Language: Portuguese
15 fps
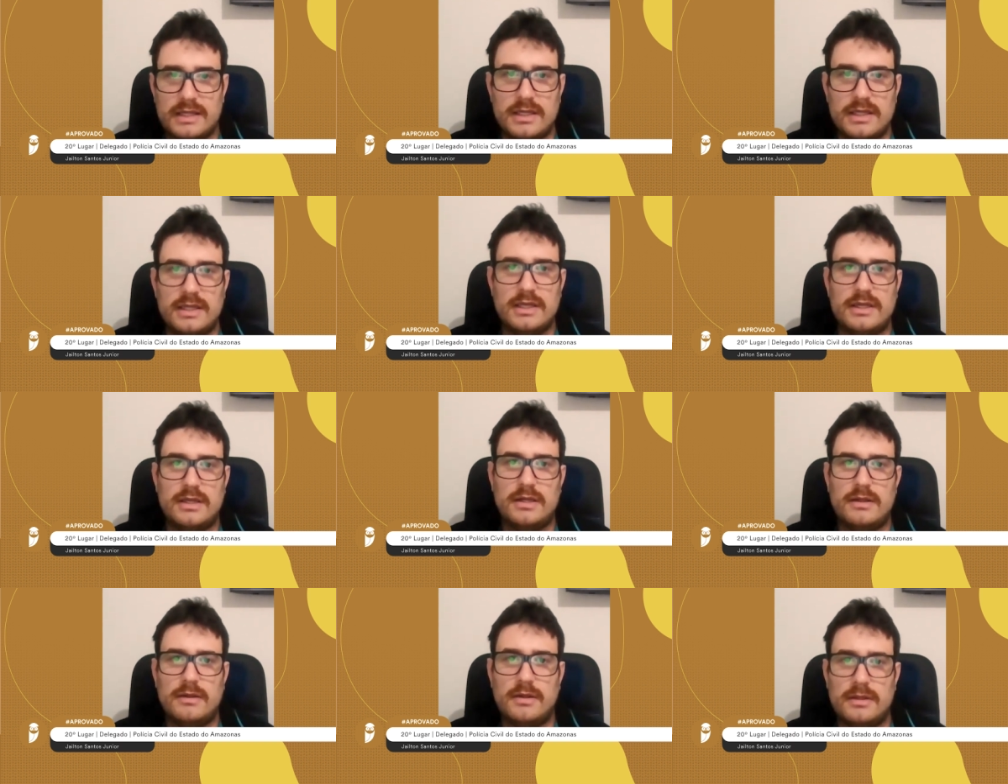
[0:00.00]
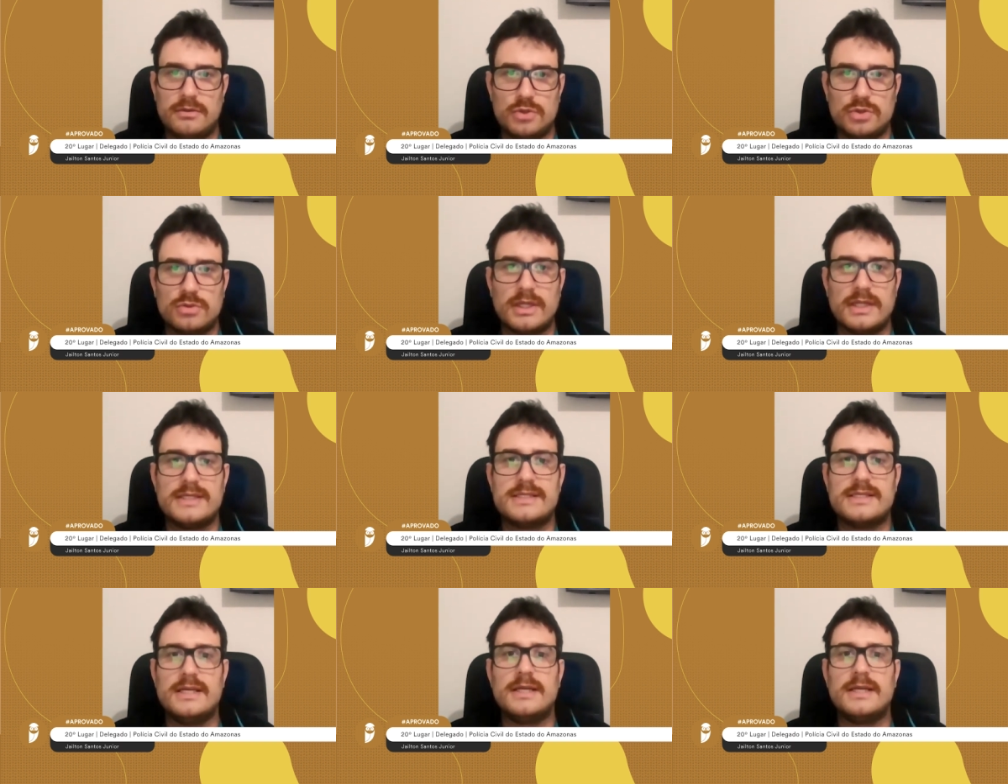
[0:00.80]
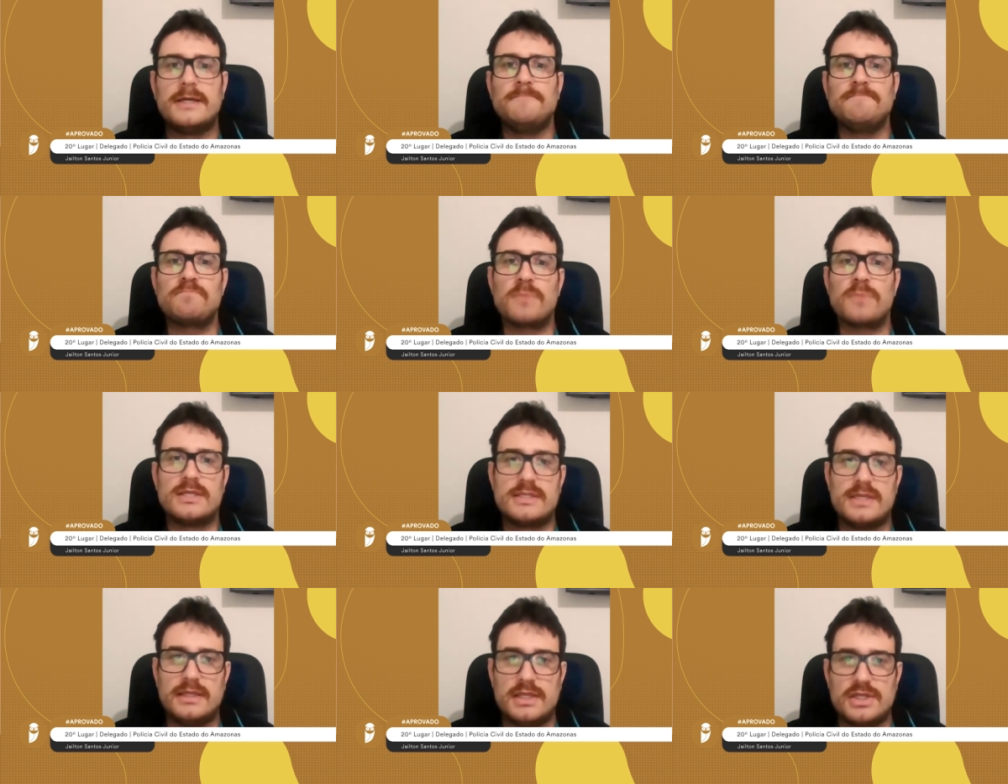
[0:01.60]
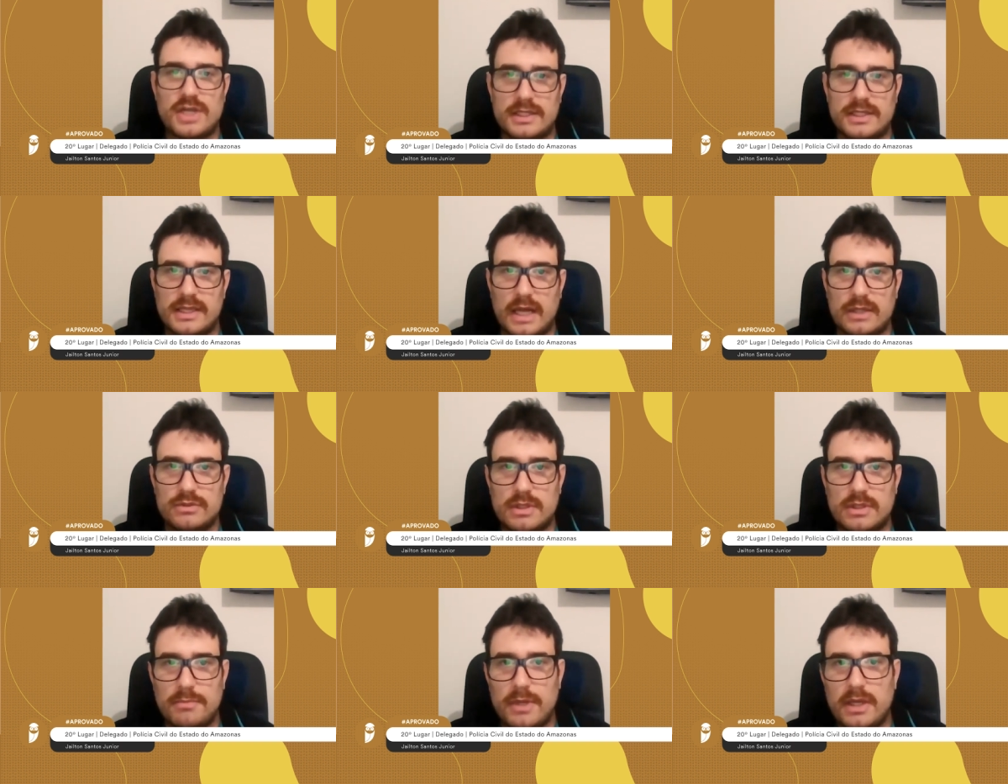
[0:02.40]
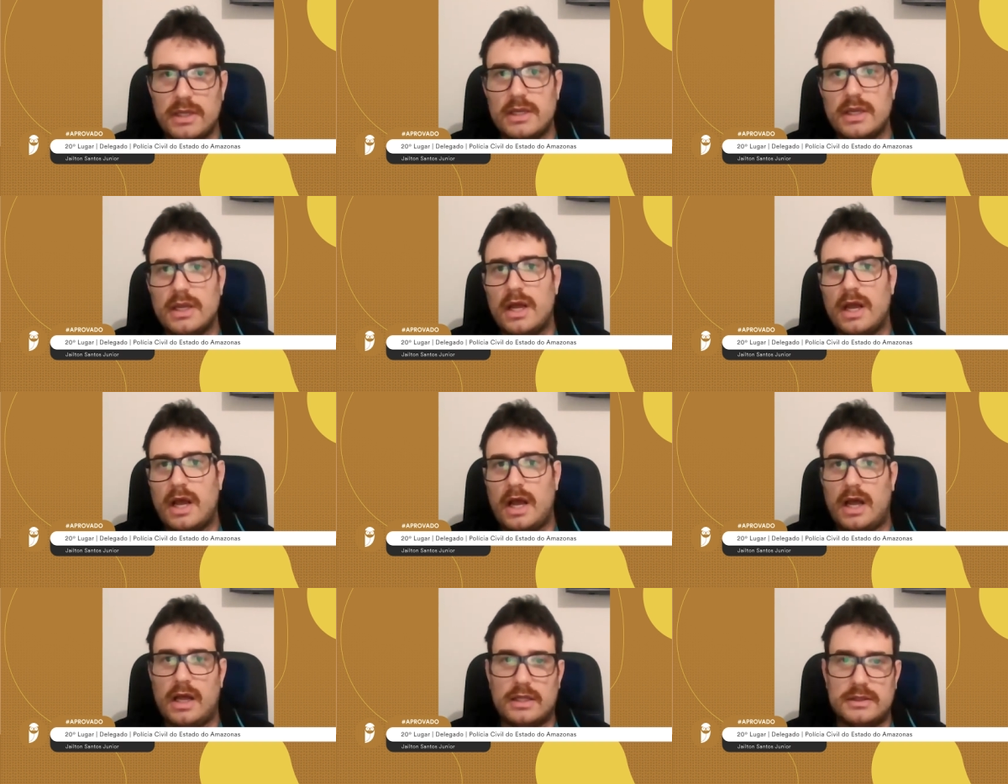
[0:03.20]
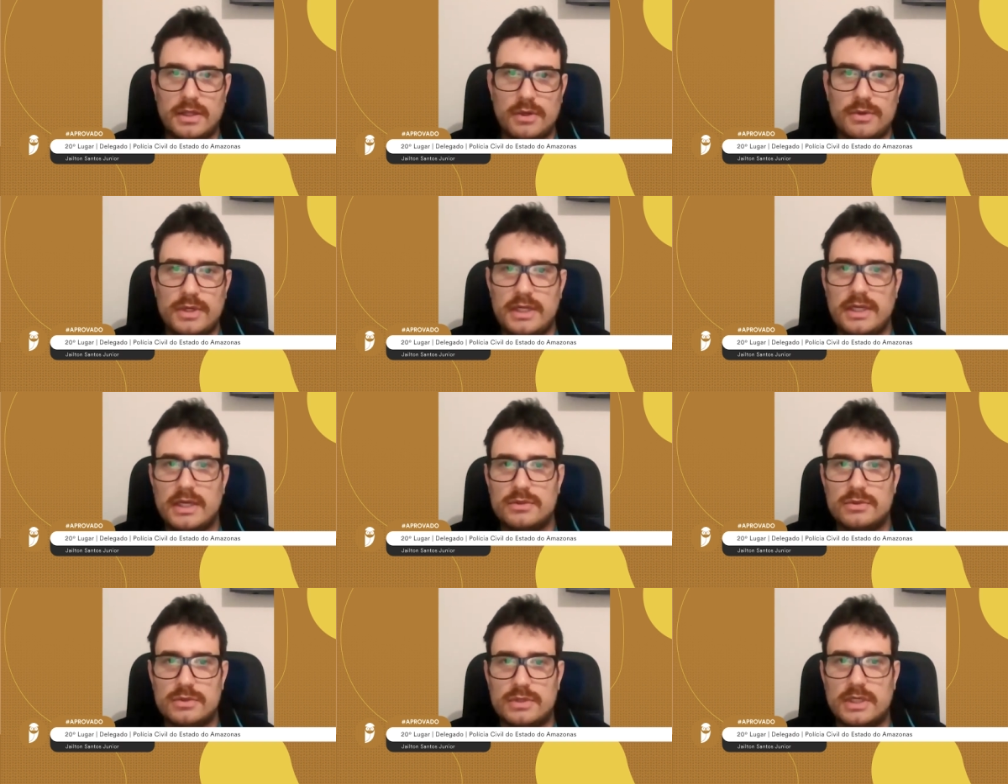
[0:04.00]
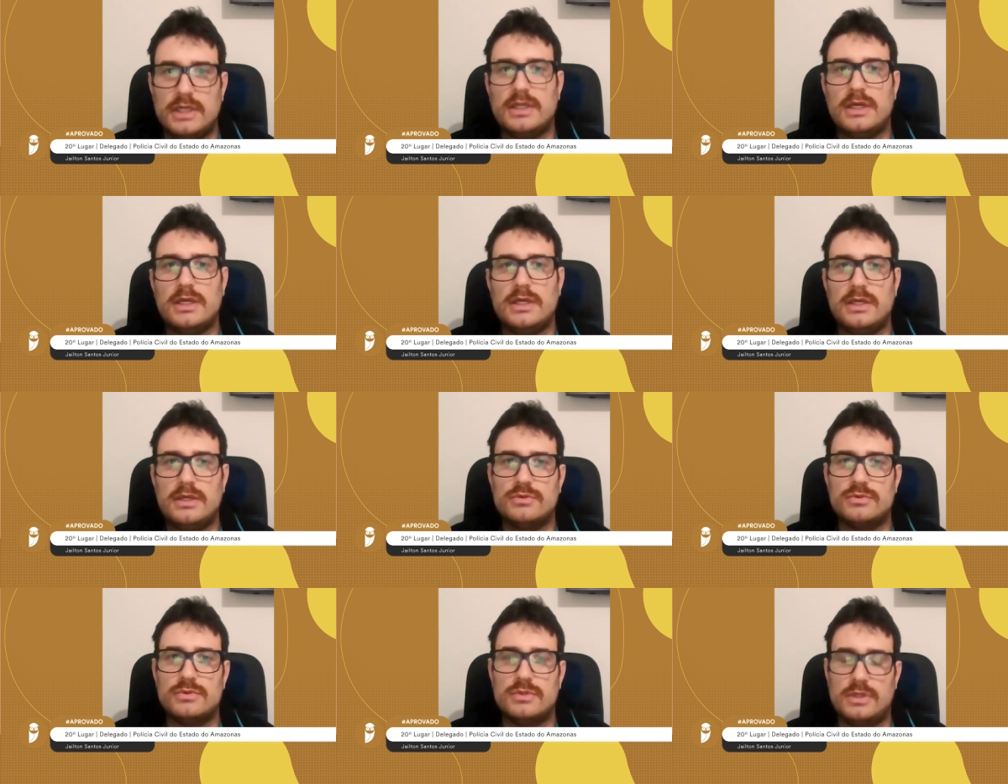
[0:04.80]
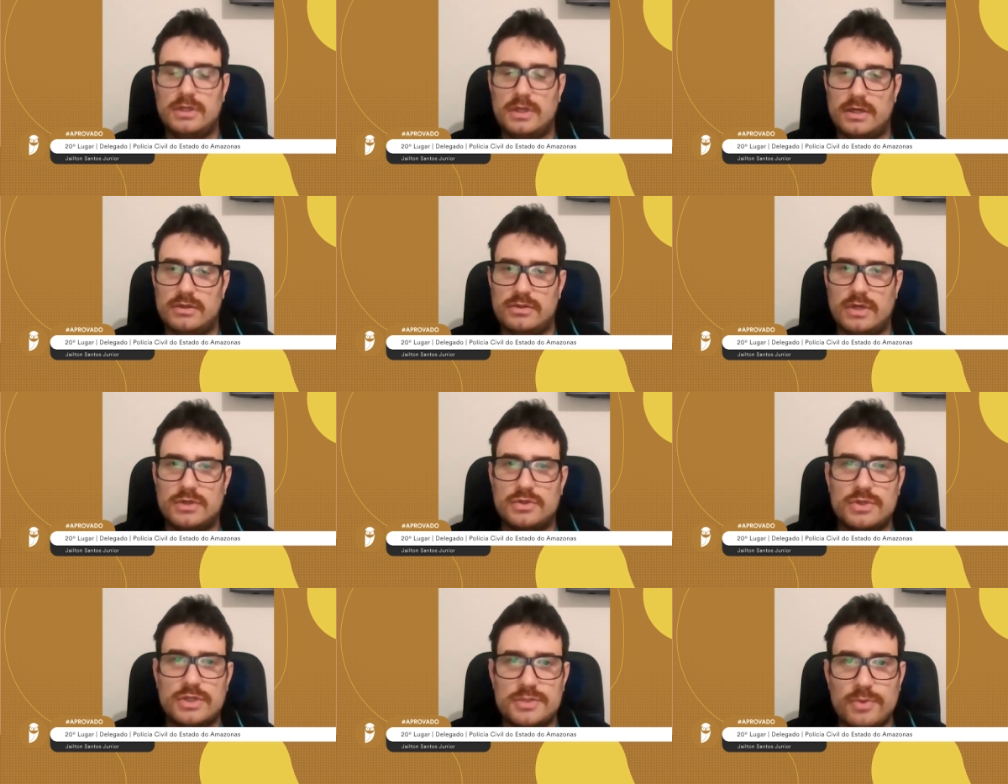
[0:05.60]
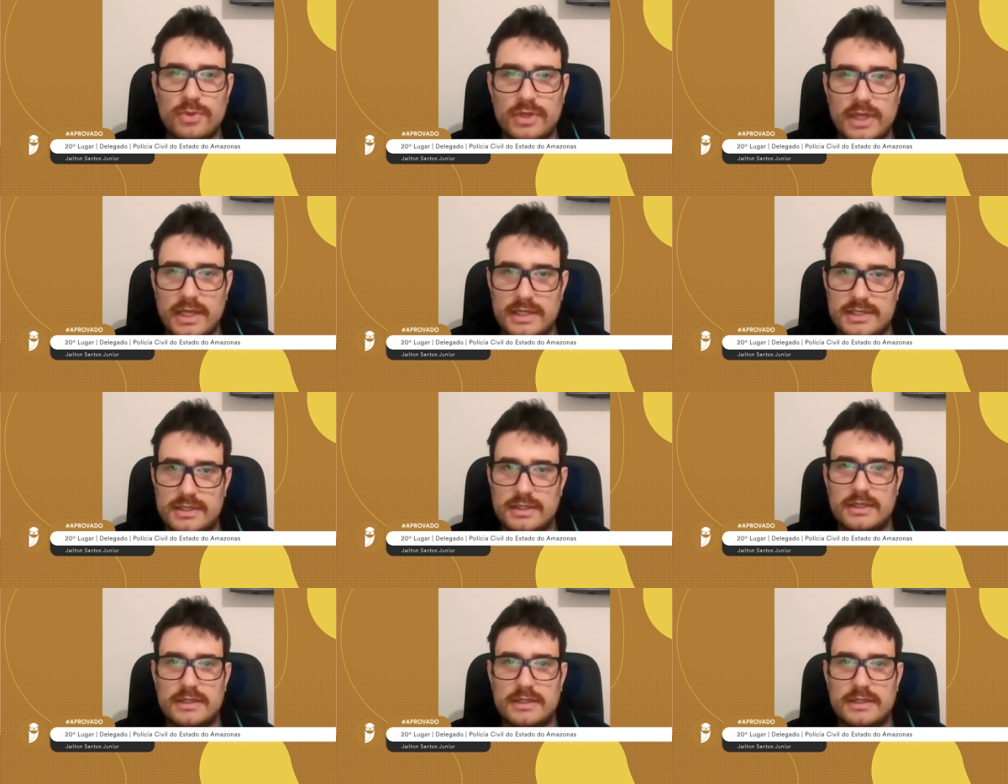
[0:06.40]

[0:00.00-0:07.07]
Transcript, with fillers: e, e, e no estudo da lei seca, sem deixar de lado também a teoria, a doutrina e, o, e, a, e a, jurisprudência, né?